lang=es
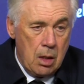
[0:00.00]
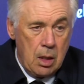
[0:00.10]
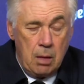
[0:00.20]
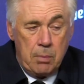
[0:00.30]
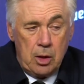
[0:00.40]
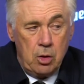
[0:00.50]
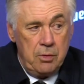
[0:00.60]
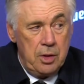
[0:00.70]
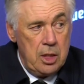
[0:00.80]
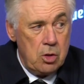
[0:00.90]
El partido de
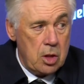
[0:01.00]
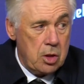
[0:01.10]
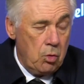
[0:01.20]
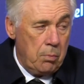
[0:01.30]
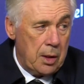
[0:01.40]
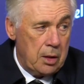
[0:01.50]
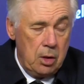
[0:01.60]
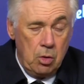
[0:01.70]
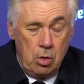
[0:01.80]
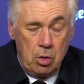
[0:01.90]
Vinicius ha sido un
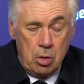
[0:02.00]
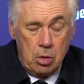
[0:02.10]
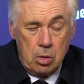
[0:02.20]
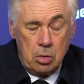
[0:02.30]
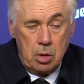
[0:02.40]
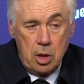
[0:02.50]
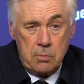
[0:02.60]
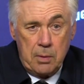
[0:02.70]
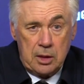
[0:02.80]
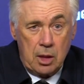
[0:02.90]
partido
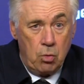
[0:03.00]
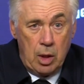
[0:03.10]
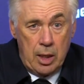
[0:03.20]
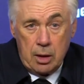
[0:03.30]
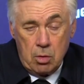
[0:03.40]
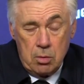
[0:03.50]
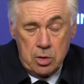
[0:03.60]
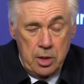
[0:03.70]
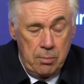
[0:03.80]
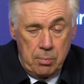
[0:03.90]
espectacular, como
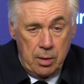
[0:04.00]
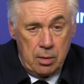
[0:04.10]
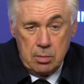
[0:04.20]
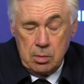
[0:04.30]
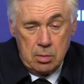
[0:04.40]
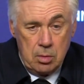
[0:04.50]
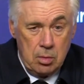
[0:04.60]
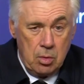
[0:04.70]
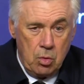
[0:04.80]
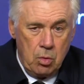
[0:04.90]
siempre.
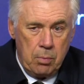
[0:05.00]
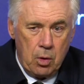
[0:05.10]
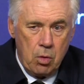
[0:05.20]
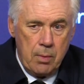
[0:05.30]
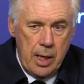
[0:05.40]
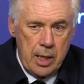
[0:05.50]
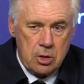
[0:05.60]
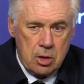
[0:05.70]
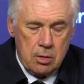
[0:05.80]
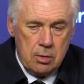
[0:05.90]
Un poco
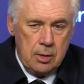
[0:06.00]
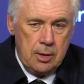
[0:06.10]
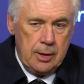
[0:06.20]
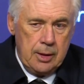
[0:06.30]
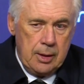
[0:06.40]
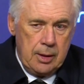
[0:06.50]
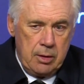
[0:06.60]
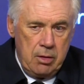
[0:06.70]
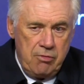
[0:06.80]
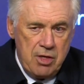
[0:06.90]
más
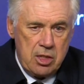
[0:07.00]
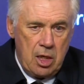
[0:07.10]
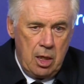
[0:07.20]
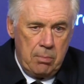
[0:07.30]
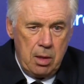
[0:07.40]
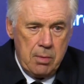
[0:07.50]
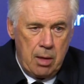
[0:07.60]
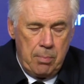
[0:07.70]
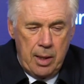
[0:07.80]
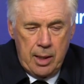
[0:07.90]
difícil en la primera
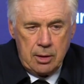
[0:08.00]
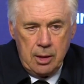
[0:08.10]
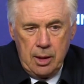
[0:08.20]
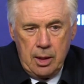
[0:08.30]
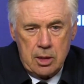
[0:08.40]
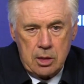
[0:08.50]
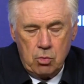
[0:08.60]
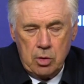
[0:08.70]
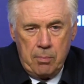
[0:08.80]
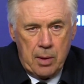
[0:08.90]
parte, en la
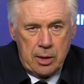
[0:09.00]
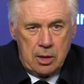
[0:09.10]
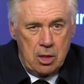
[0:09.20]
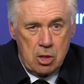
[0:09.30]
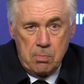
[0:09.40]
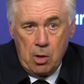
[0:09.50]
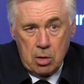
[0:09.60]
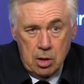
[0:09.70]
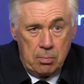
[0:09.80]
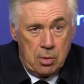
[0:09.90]
segunda parte
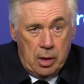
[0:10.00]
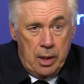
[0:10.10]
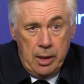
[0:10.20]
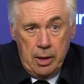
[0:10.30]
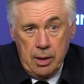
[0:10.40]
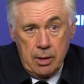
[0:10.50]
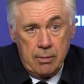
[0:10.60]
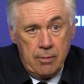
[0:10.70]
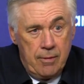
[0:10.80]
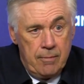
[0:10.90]
desborda, porque
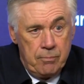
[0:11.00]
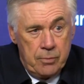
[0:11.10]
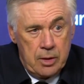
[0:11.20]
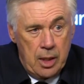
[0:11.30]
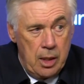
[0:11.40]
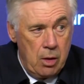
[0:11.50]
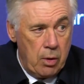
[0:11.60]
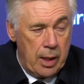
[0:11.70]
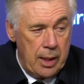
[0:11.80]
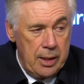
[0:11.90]
tiene
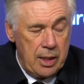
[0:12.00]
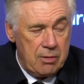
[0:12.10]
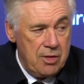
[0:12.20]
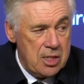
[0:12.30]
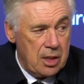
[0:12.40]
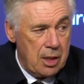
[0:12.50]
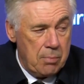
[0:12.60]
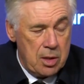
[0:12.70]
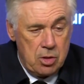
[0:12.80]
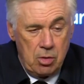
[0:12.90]
una calidad física
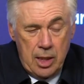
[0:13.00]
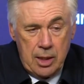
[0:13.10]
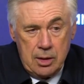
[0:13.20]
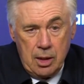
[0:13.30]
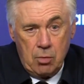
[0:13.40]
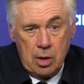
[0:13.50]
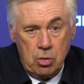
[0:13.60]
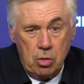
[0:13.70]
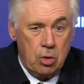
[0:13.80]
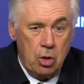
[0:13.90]
impresionante.
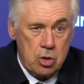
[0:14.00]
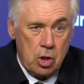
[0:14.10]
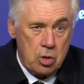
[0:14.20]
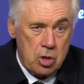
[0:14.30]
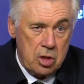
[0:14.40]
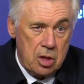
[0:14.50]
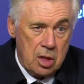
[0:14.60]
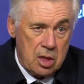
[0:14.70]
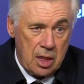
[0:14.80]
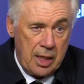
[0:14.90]
Cuando los otros
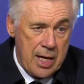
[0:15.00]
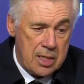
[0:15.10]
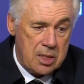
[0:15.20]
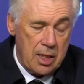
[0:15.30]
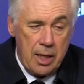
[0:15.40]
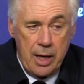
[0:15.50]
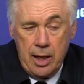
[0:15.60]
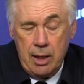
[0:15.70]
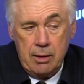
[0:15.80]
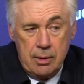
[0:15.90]
se cansan, él